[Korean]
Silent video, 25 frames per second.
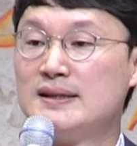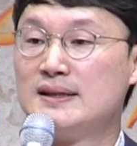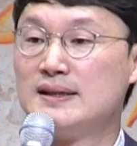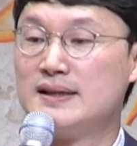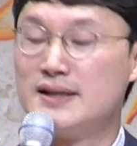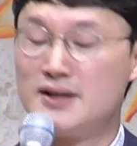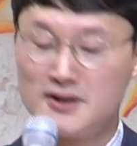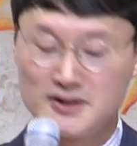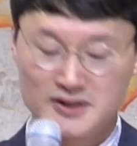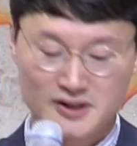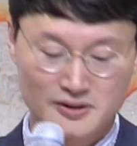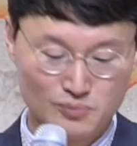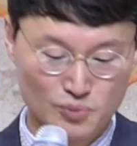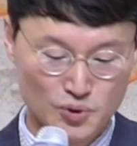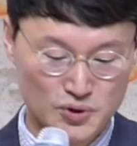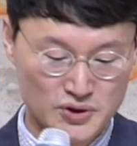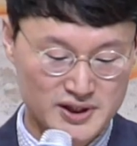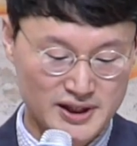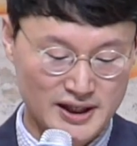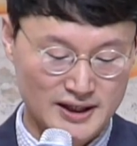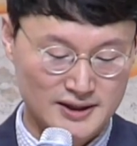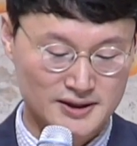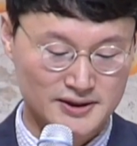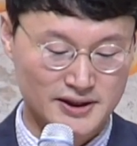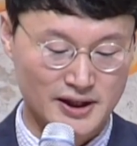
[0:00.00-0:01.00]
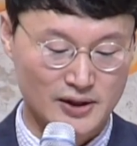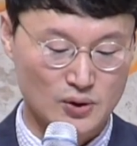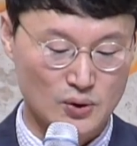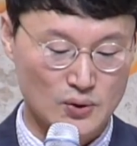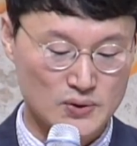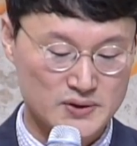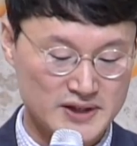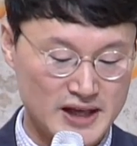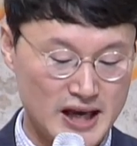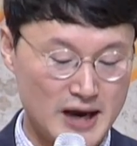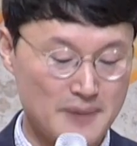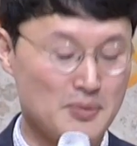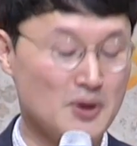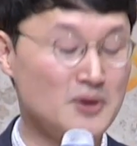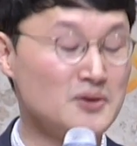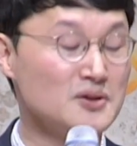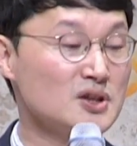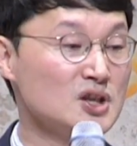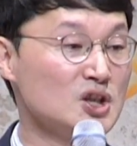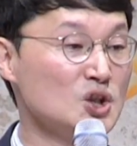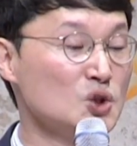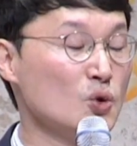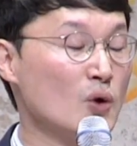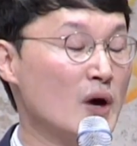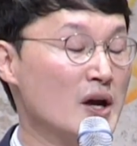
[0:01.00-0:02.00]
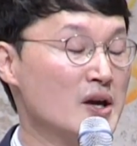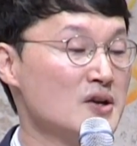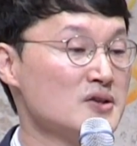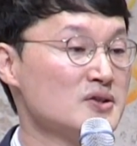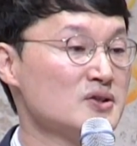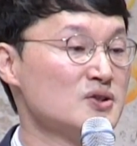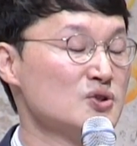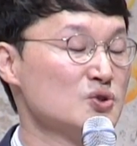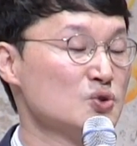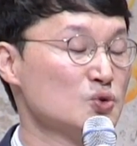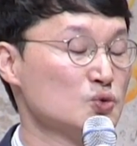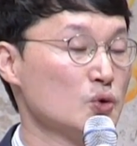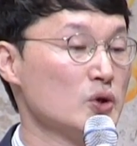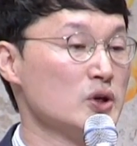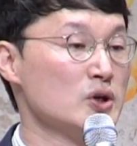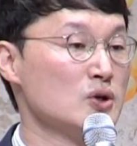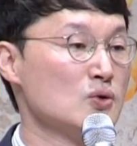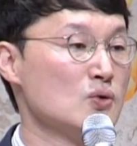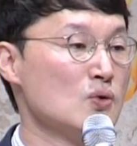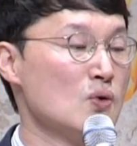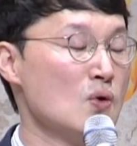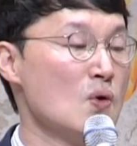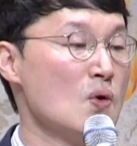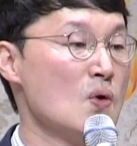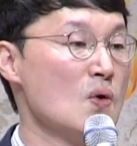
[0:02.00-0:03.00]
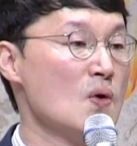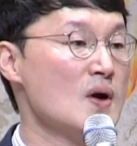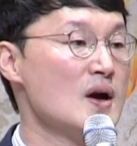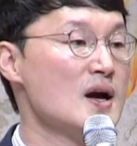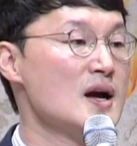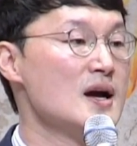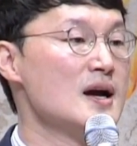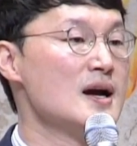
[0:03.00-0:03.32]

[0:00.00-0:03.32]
이것은 문자 그대로 세 번 기도하였을 수도 있고